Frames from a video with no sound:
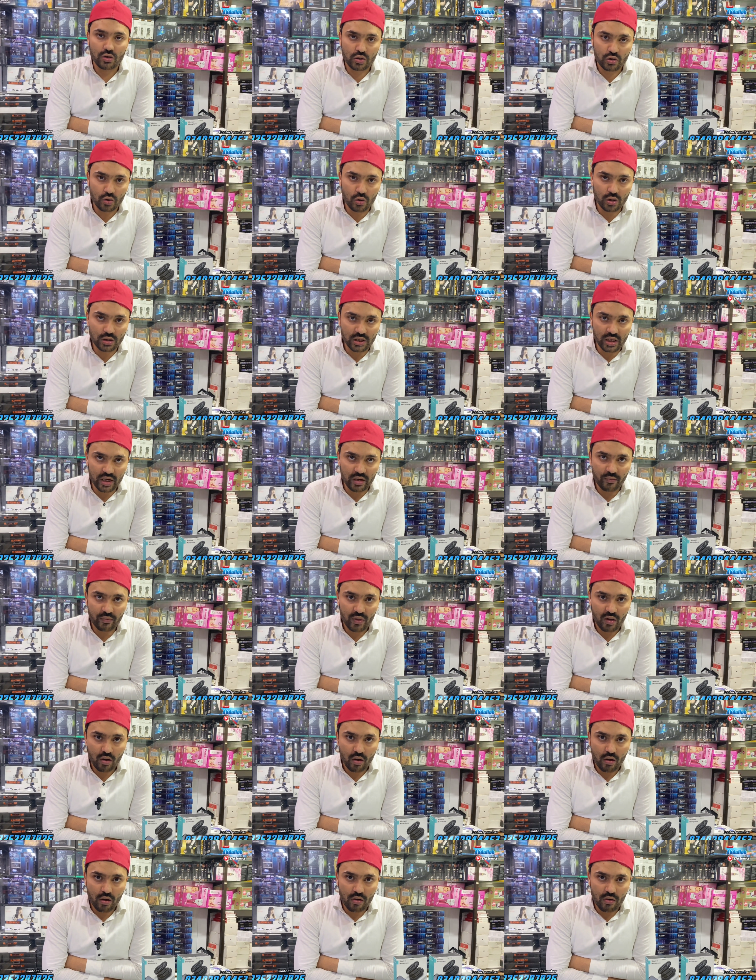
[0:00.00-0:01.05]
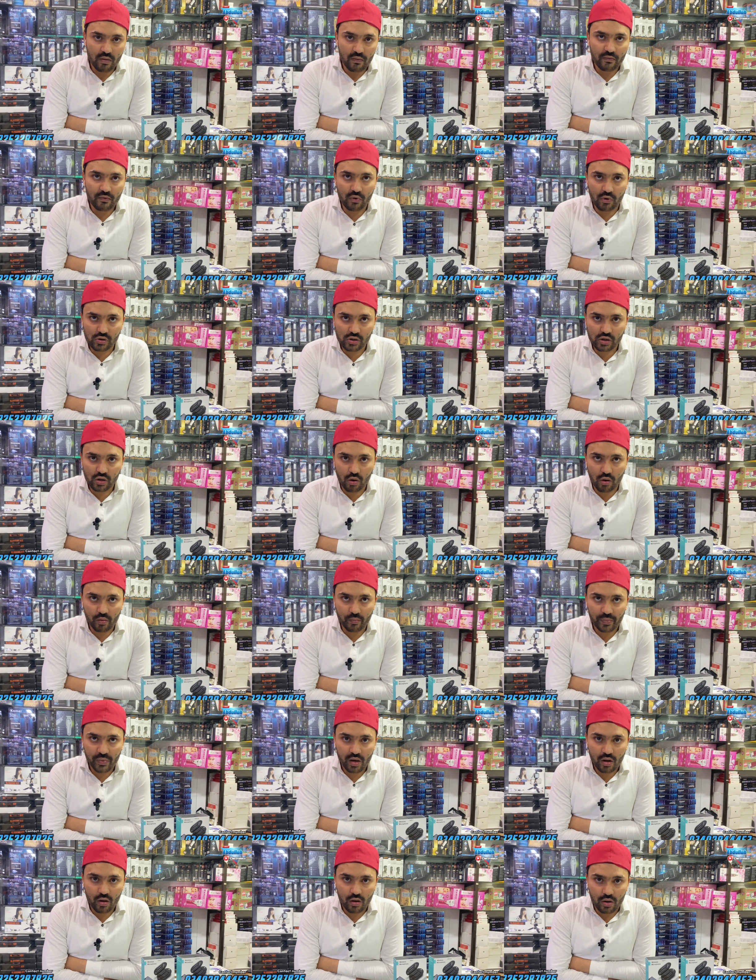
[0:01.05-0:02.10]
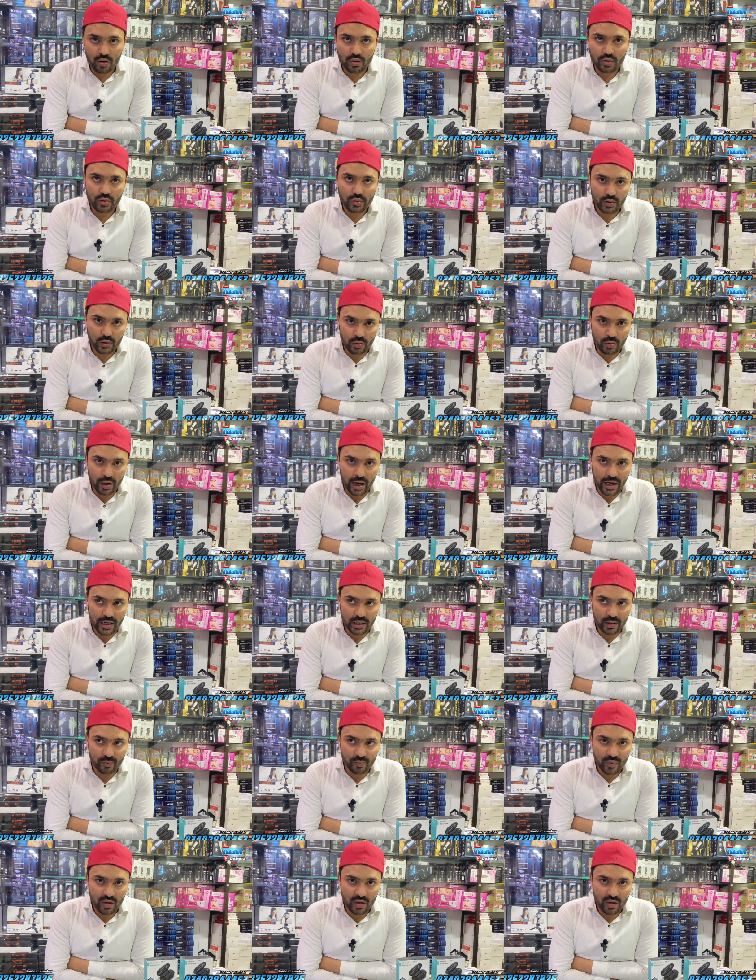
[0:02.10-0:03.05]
ज़ीरो थ्री फोर ज़ीरो टू एट